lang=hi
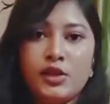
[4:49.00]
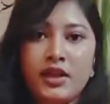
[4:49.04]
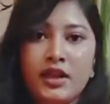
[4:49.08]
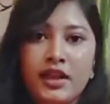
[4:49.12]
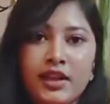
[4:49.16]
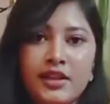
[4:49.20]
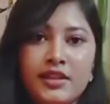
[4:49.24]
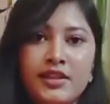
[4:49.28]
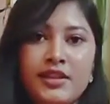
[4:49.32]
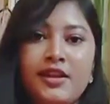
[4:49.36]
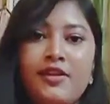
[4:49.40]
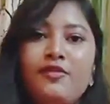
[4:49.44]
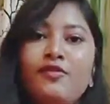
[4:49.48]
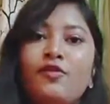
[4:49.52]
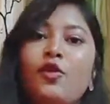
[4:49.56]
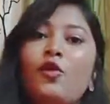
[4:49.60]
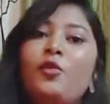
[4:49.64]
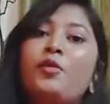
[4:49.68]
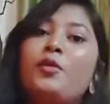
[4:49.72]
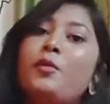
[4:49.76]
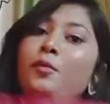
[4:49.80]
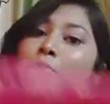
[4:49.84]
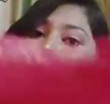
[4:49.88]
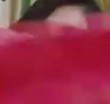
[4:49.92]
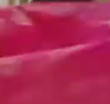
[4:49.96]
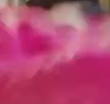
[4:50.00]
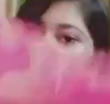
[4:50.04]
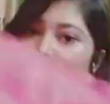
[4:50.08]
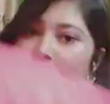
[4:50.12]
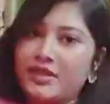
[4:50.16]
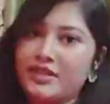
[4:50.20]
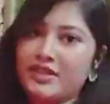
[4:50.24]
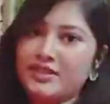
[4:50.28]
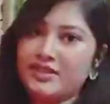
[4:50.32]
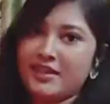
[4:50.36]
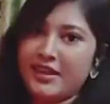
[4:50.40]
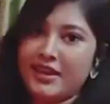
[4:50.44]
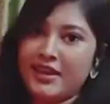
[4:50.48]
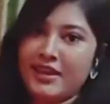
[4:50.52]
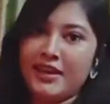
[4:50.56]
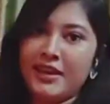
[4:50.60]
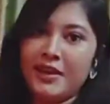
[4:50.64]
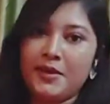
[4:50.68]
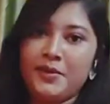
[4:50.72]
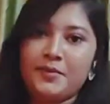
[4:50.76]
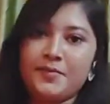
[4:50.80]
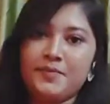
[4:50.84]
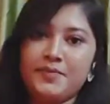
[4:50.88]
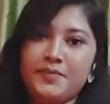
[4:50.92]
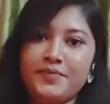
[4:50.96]
जो लेंथ है वो भी बहुत ही सही
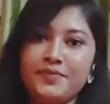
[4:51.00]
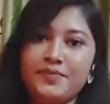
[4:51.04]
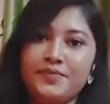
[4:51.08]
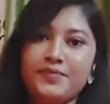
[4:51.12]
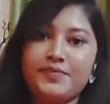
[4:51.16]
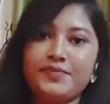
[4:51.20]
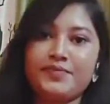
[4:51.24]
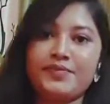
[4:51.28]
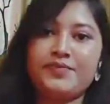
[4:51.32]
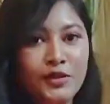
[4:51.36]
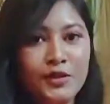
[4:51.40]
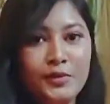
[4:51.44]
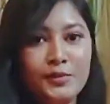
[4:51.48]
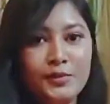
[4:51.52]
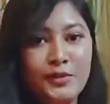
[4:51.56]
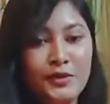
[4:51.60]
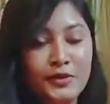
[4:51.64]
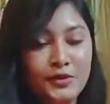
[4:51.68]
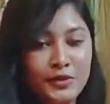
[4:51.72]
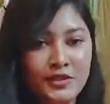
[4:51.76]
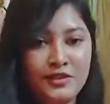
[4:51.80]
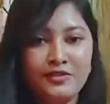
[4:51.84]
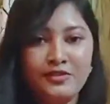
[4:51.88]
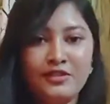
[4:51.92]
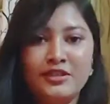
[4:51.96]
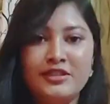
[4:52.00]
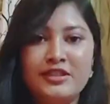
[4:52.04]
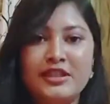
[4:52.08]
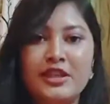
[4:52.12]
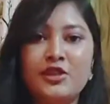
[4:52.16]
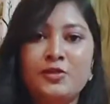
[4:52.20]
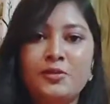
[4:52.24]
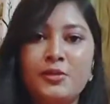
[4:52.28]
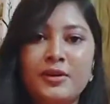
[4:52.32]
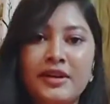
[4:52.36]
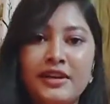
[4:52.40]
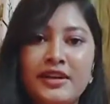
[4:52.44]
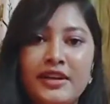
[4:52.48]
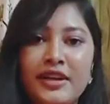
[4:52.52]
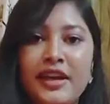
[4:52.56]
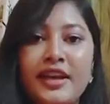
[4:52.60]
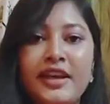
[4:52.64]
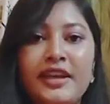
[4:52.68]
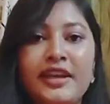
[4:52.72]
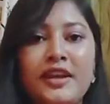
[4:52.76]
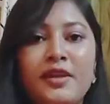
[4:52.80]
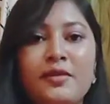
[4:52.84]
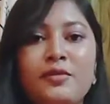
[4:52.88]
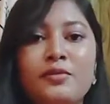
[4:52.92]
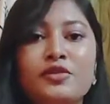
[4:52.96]
है बहुत ही ब्यूटीफुल सा दुपट्टा
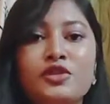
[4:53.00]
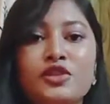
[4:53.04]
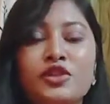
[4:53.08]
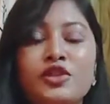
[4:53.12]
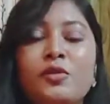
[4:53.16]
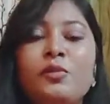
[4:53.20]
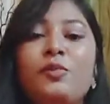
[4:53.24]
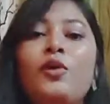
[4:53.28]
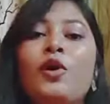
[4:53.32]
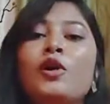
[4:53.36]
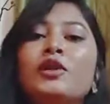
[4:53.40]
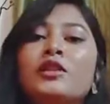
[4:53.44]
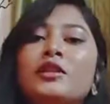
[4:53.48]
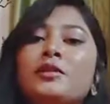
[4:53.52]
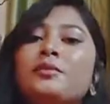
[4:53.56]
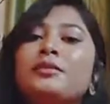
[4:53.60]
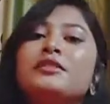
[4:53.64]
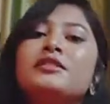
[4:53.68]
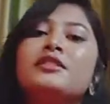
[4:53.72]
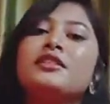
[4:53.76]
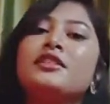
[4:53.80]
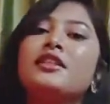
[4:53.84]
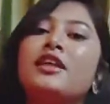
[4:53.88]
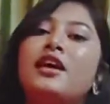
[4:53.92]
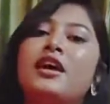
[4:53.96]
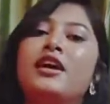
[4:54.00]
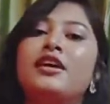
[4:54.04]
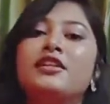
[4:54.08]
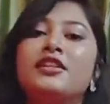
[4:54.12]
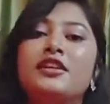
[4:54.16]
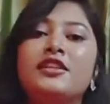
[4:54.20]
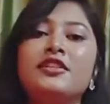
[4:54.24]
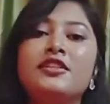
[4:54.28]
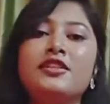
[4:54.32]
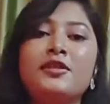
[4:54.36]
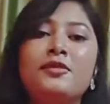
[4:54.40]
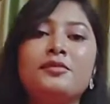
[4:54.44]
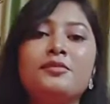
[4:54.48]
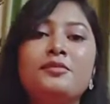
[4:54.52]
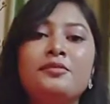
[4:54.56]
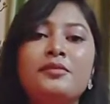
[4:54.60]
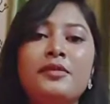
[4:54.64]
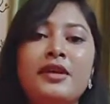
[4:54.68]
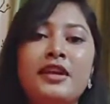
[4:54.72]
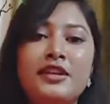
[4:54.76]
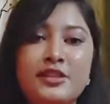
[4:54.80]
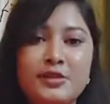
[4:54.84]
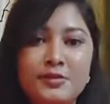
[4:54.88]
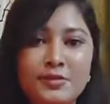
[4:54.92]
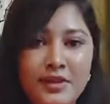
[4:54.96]
ही है मुझे तो बहुत ही पसंद आया था तब
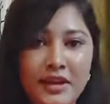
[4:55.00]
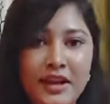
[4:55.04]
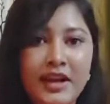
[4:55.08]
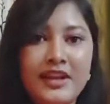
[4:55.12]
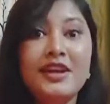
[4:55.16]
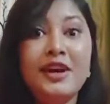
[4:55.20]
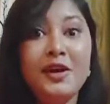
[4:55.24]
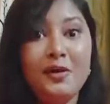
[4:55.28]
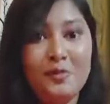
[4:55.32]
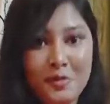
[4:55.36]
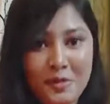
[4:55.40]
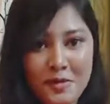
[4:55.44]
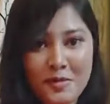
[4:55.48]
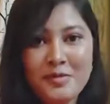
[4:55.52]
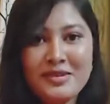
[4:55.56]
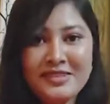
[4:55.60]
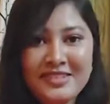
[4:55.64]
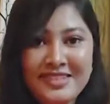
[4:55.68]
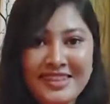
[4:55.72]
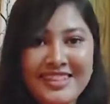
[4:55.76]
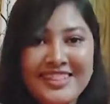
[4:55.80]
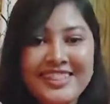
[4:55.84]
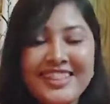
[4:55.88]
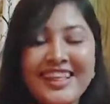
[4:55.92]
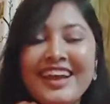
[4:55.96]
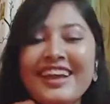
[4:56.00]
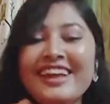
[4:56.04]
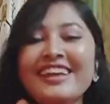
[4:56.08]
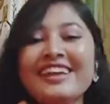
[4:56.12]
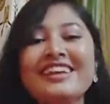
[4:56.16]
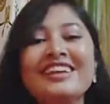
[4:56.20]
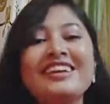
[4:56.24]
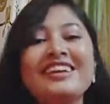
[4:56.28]
मैंने जब देखा था अभी भी पसंद है